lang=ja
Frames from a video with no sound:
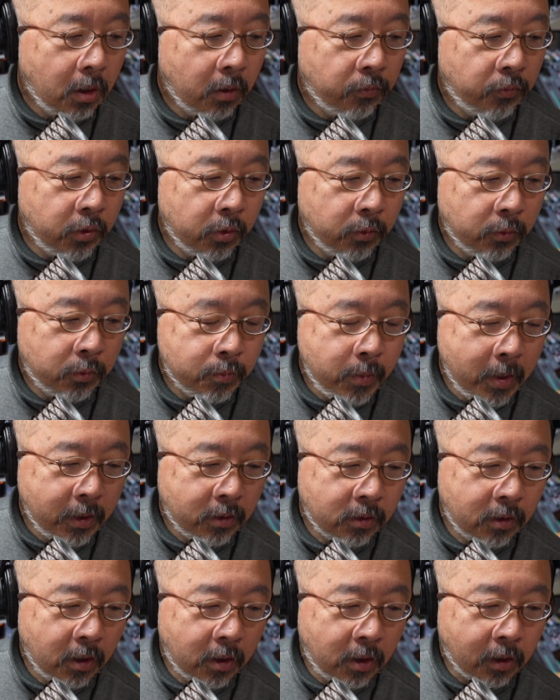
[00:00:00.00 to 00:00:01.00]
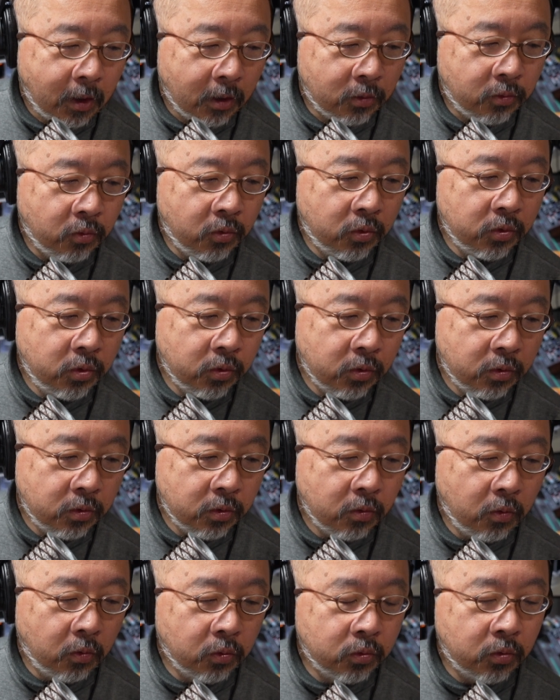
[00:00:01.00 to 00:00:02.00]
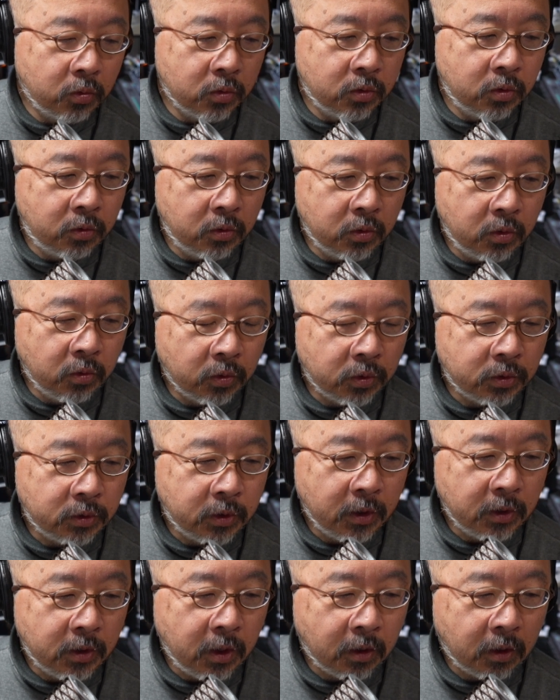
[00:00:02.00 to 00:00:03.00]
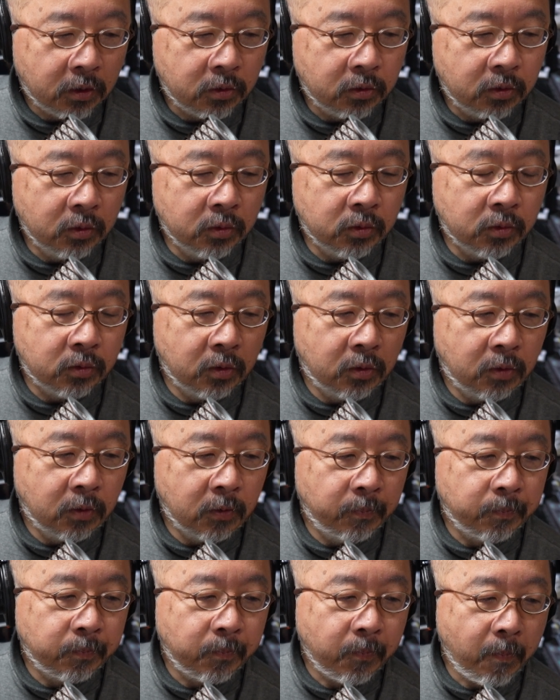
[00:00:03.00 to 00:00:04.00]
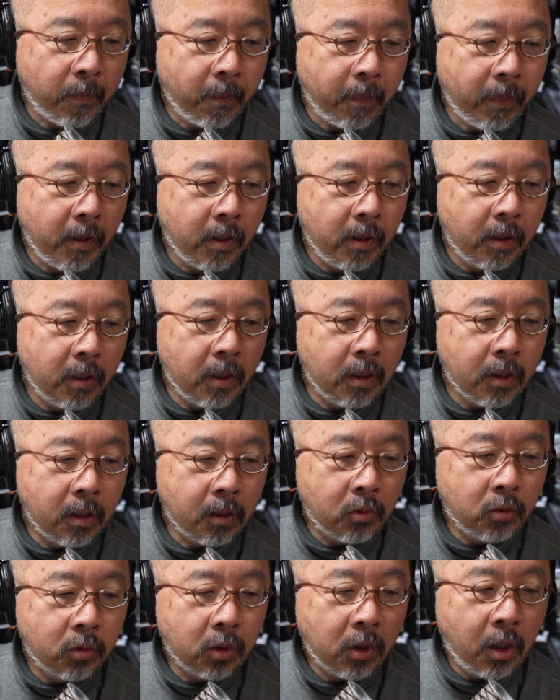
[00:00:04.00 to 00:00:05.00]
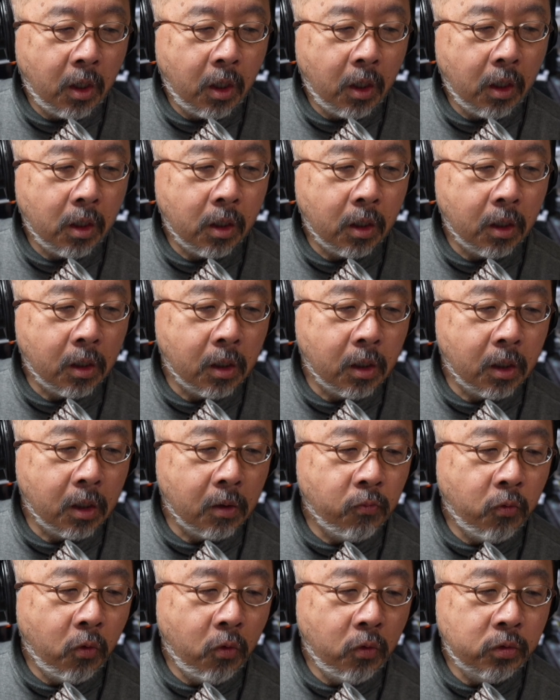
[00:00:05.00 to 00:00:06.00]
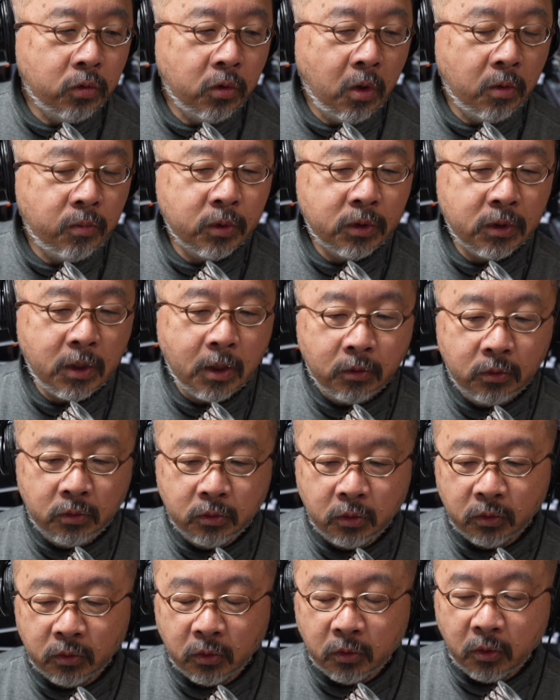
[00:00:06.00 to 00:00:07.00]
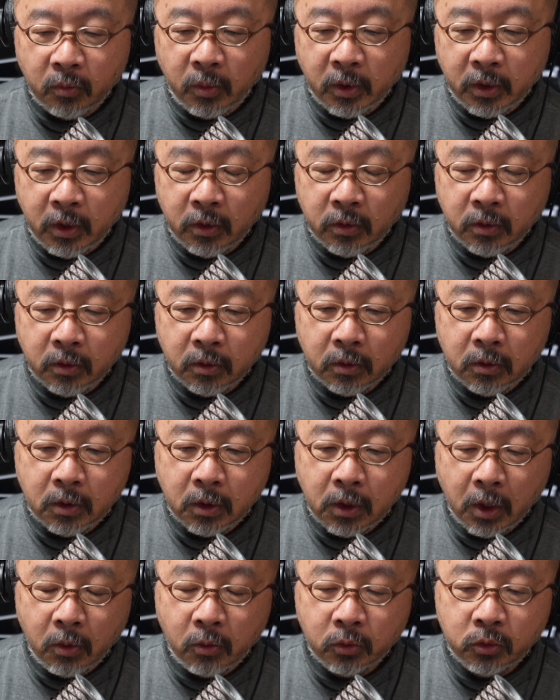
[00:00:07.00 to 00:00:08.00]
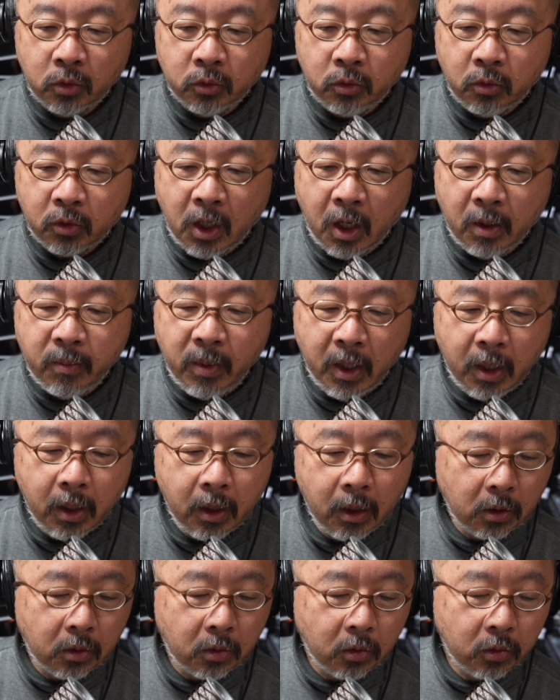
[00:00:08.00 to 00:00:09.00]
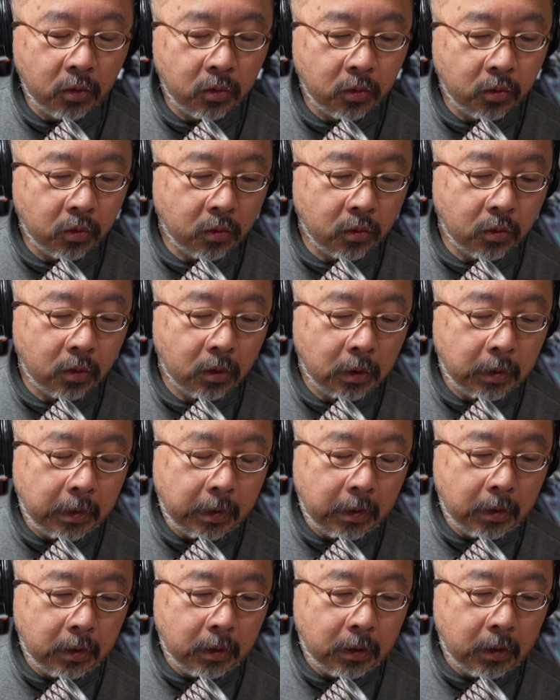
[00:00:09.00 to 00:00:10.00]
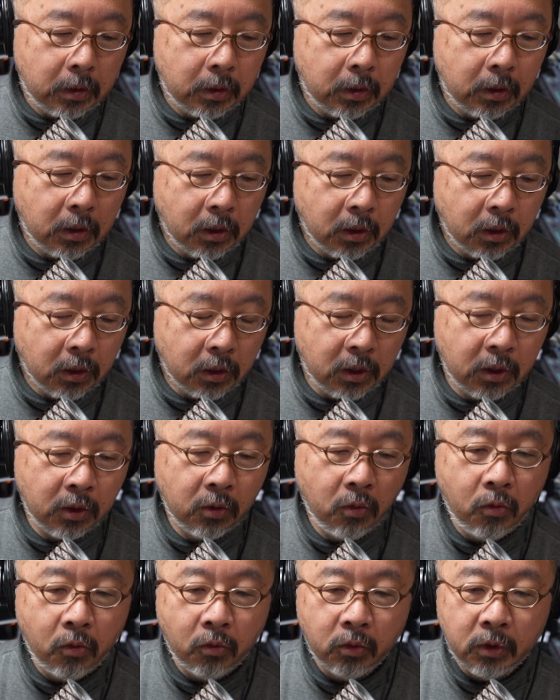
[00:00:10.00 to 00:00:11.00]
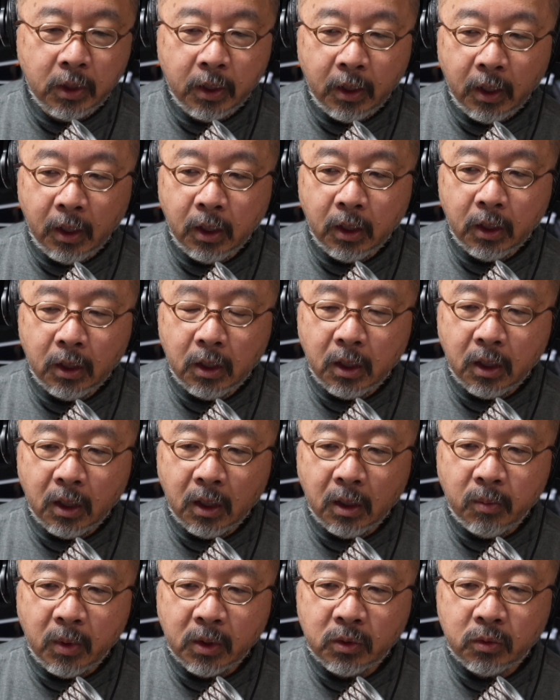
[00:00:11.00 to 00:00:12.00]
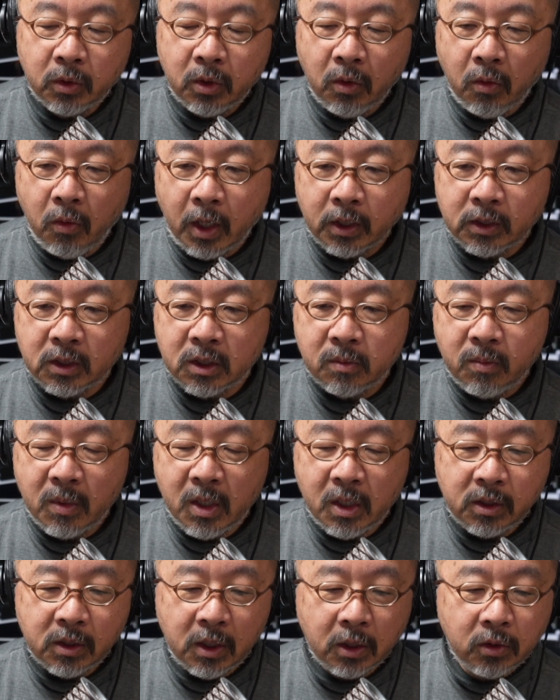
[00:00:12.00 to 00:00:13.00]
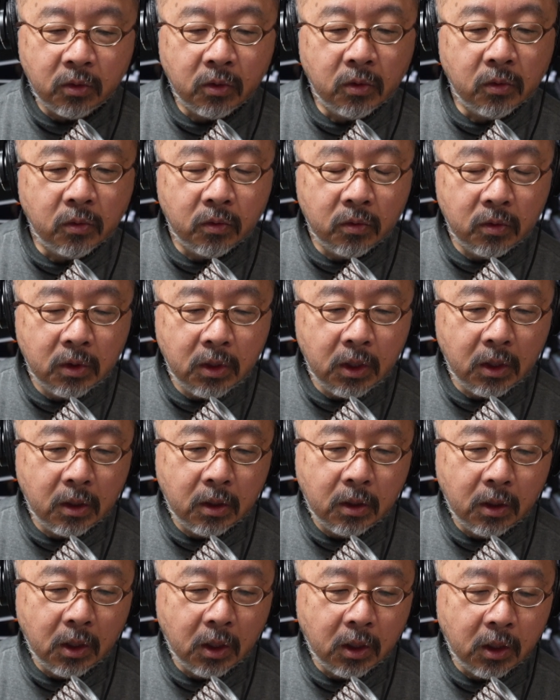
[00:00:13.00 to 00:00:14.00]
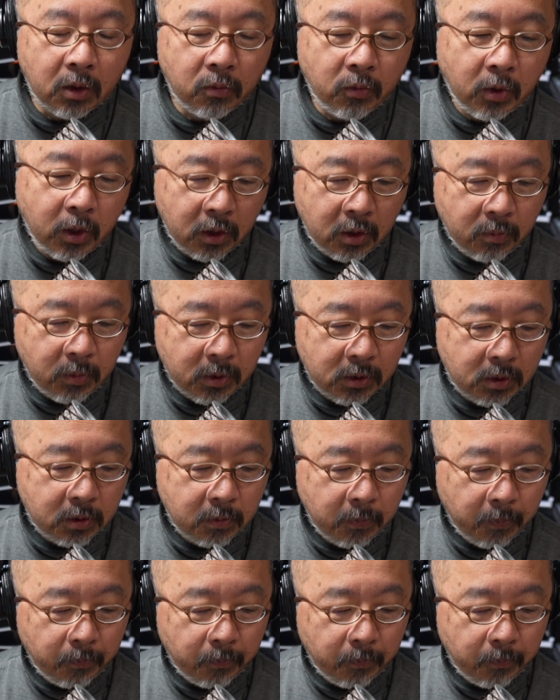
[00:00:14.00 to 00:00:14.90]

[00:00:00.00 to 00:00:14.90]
えー、フィル・スペクターがどういう音作りをしていたかっていうと、えー、これが、えー、ウォール・オブ・サウンドと呼ばれる、えー、音の壁という、技法で、まあ、それを発明したというふうに、言われてます。